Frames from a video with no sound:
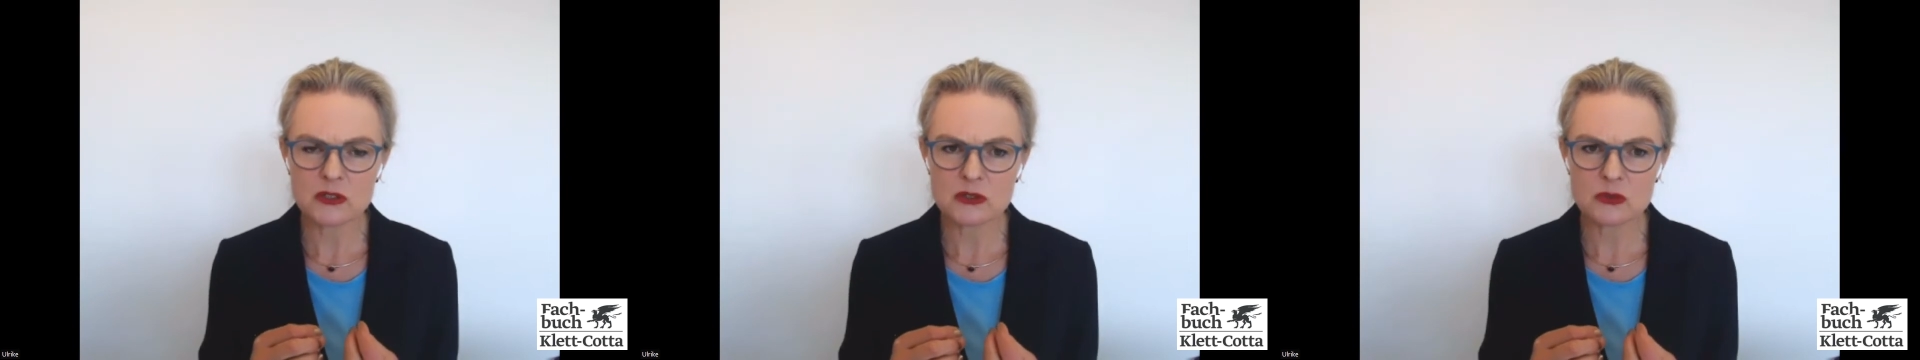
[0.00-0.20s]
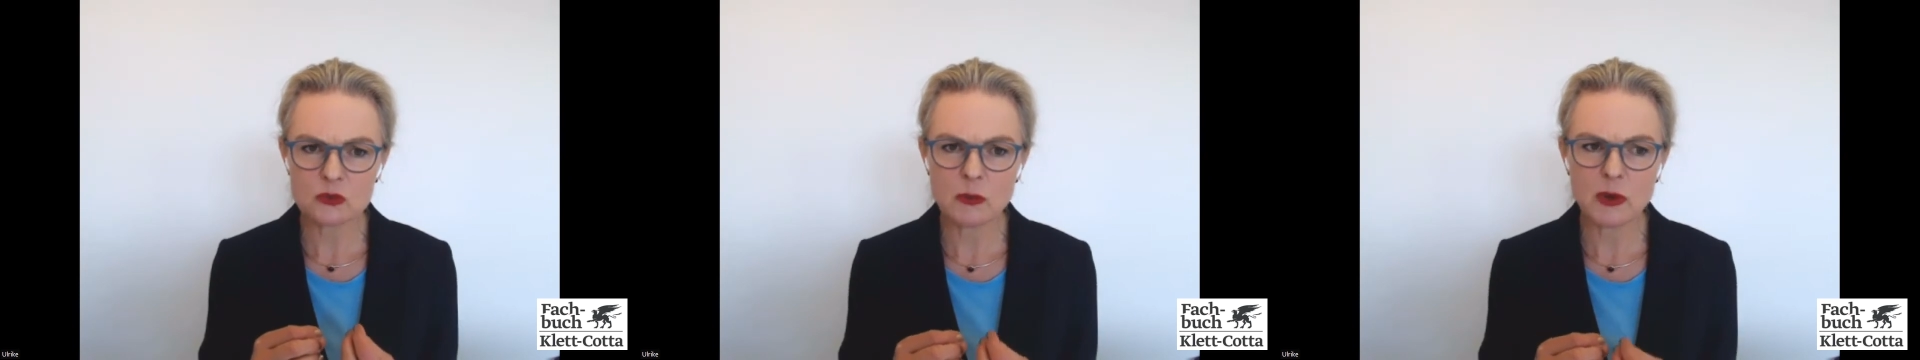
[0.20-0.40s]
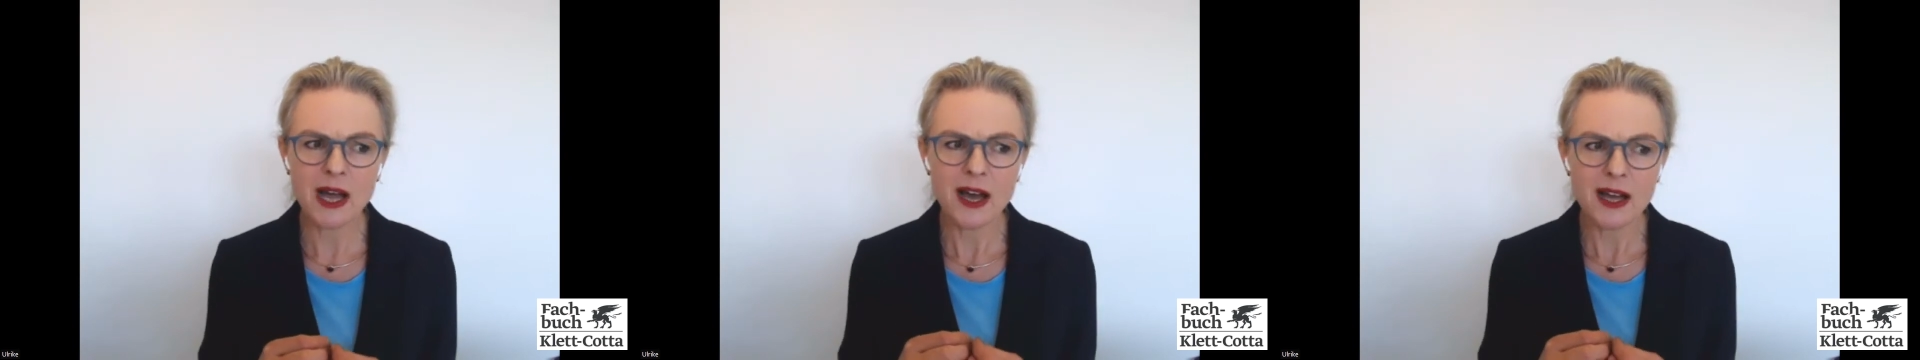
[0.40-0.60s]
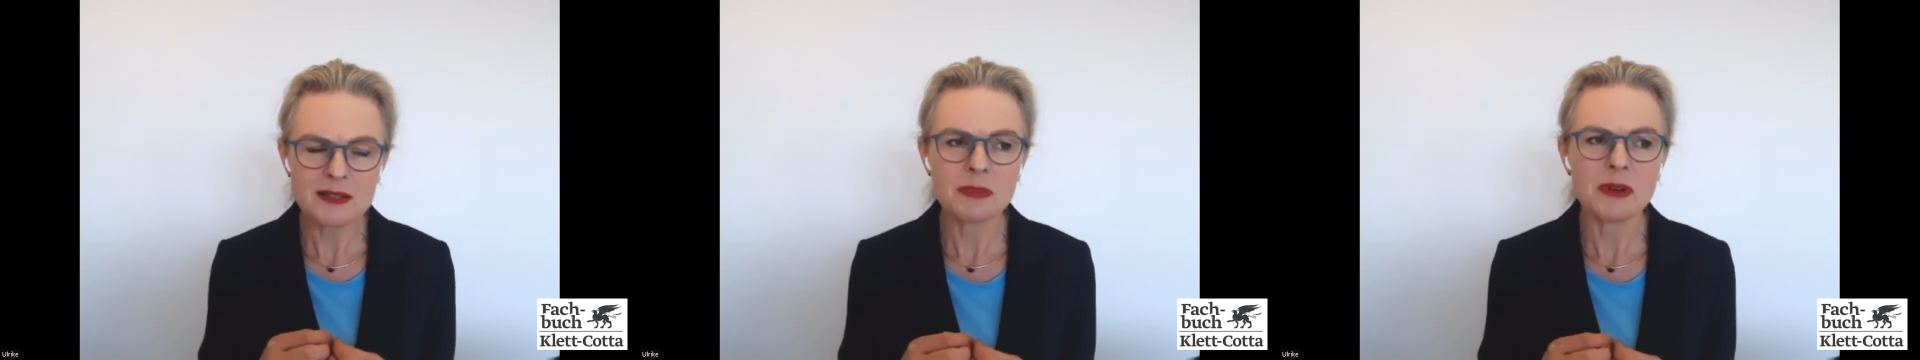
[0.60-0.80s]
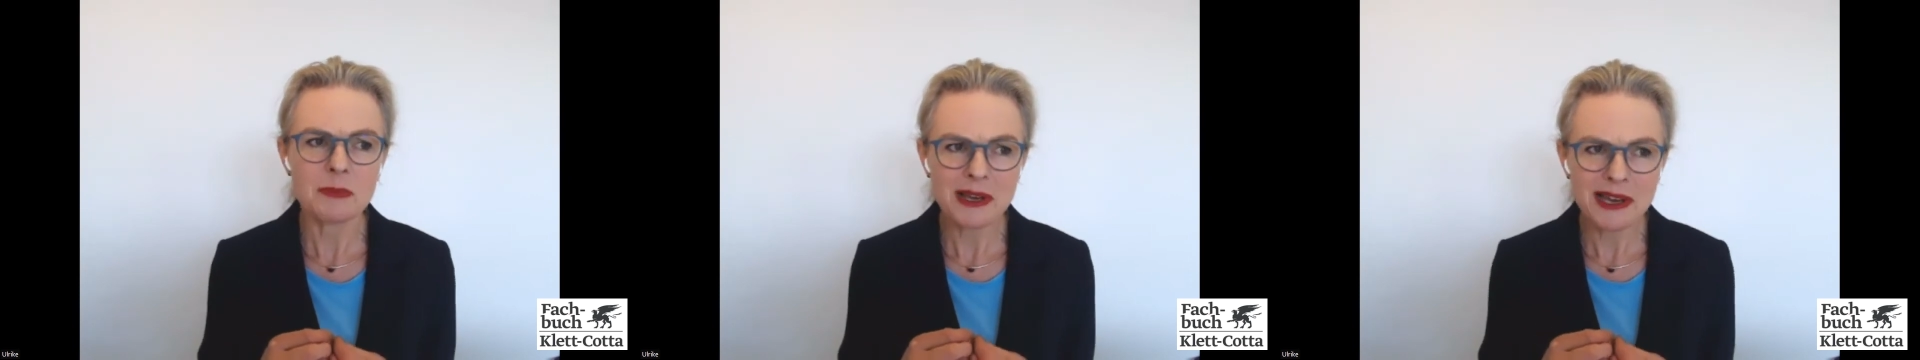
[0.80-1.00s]
hinzu,
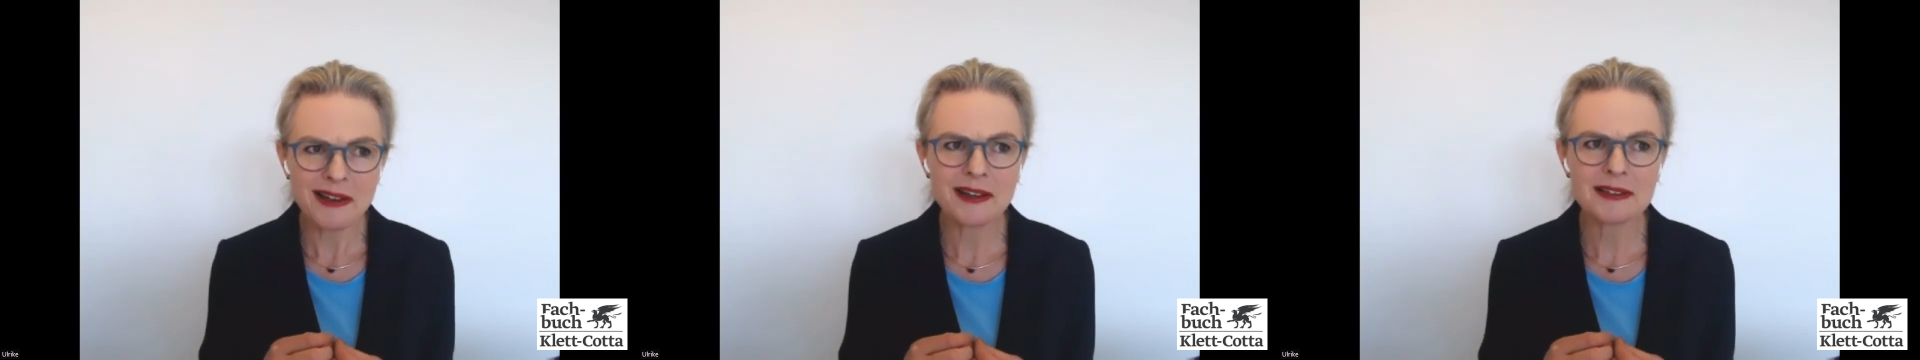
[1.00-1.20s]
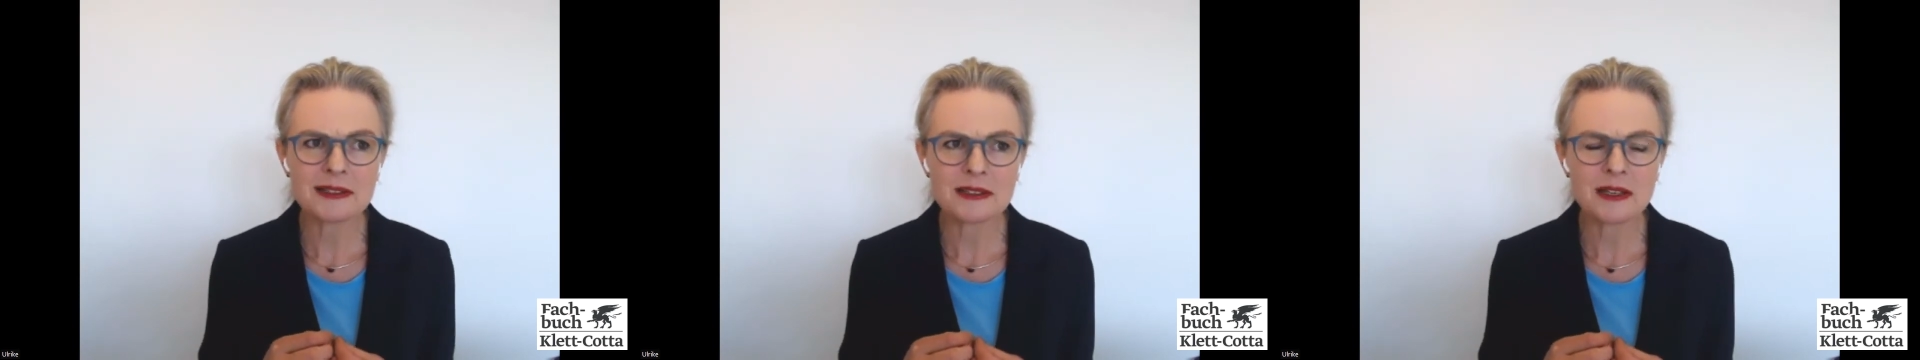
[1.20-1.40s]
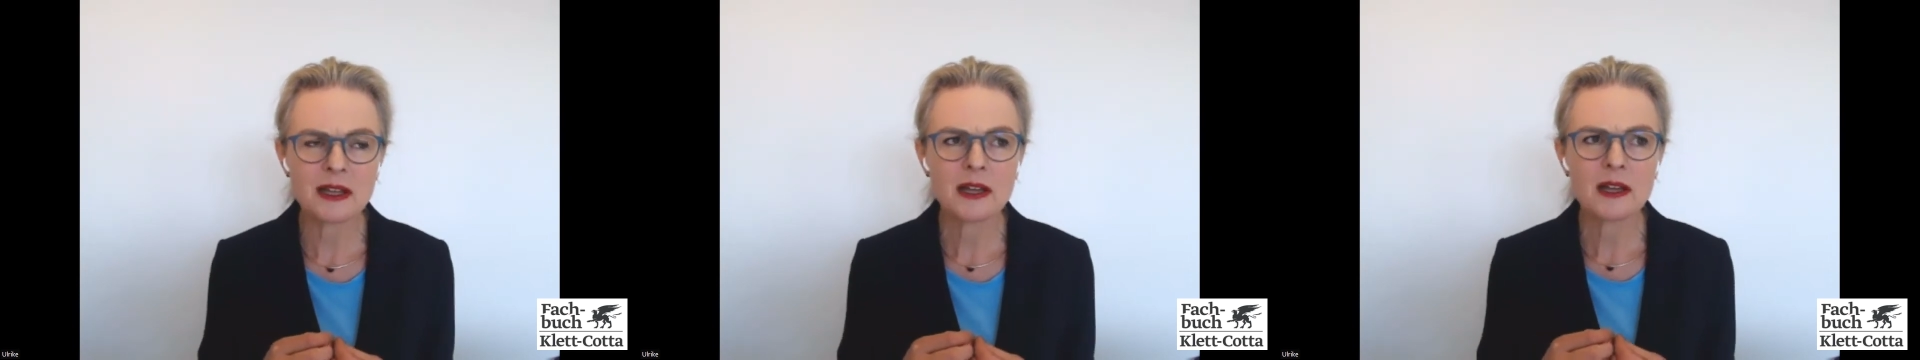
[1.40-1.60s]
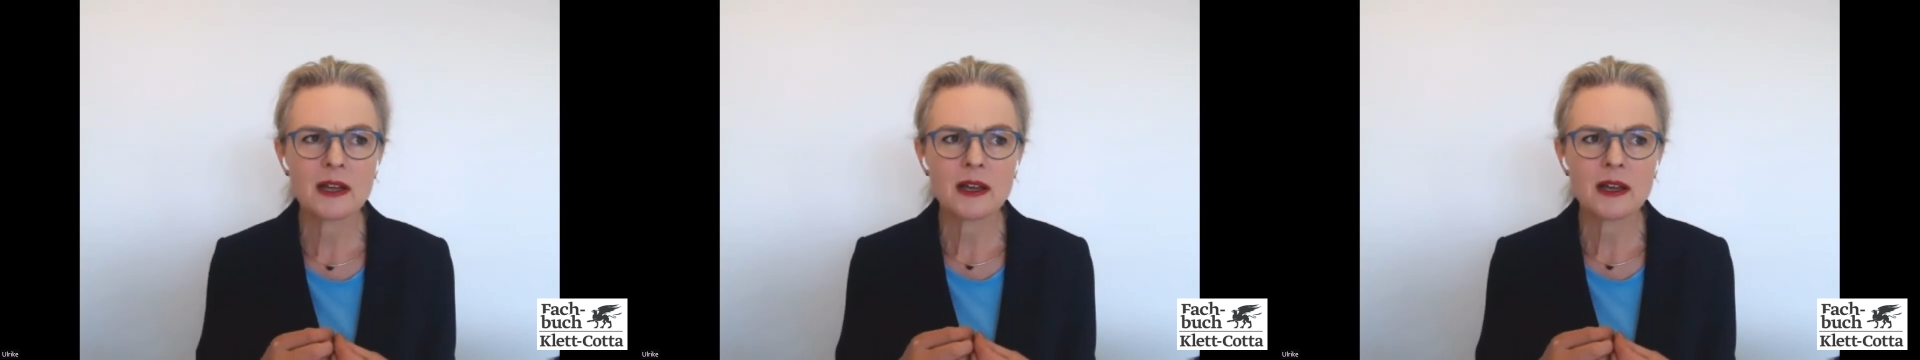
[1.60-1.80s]
gerade beim Lernen